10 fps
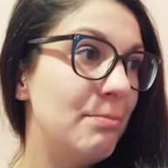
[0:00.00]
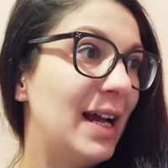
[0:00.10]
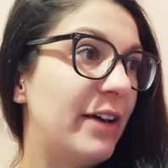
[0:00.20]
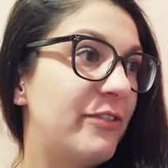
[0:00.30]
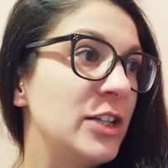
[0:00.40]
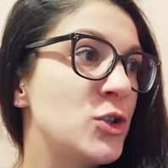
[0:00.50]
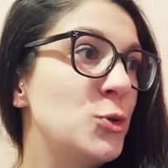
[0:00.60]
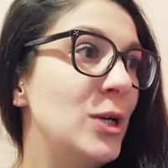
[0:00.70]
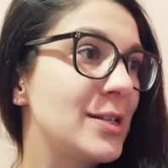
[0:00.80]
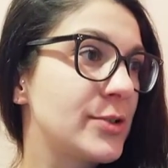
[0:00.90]
Ma la
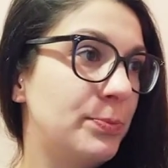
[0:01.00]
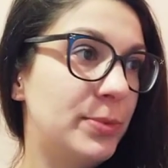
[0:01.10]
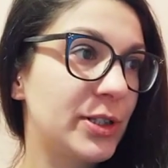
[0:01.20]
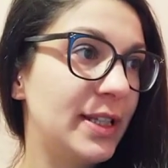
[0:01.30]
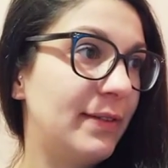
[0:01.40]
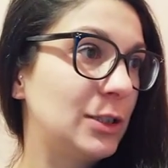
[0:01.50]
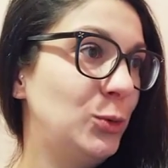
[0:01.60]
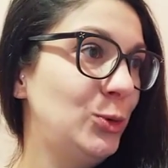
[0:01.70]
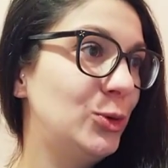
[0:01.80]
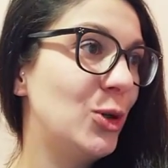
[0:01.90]
fanciulla sopportava
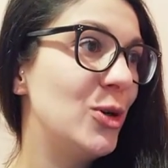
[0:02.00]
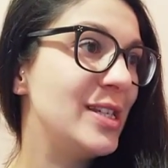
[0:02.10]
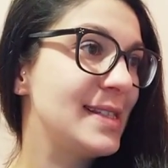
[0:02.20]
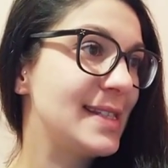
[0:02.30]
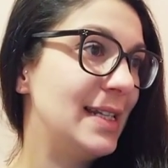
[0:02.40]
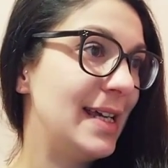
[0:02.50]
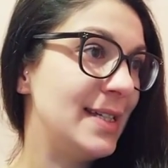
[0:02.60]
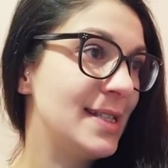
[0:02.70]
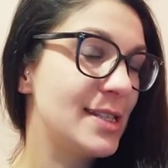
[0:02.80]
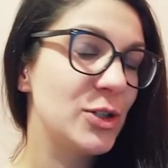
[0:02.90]
tutto in
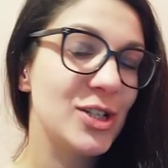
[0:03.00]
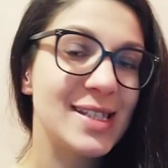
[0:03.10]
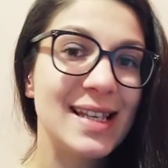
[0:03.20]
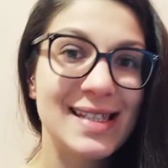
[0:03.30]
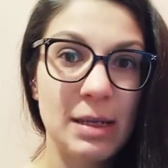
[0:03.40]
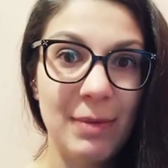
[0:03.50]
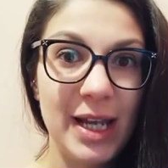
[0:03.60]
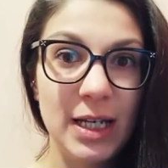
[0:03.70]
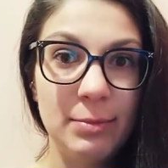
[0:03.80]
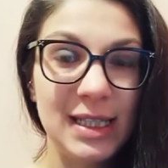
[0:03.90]
silenzio, senza
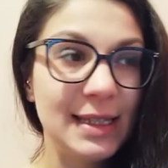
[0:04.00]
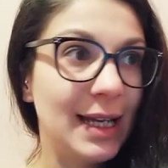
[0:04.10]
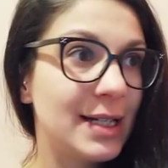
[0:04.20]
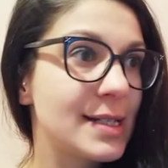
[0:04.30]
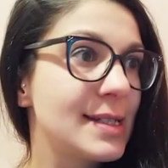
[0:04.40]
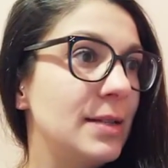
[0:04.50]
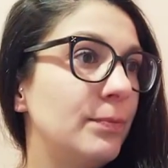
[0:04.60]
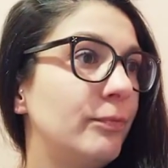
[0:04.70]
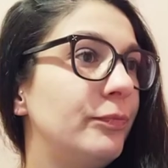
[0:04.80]
mai lamentarsi.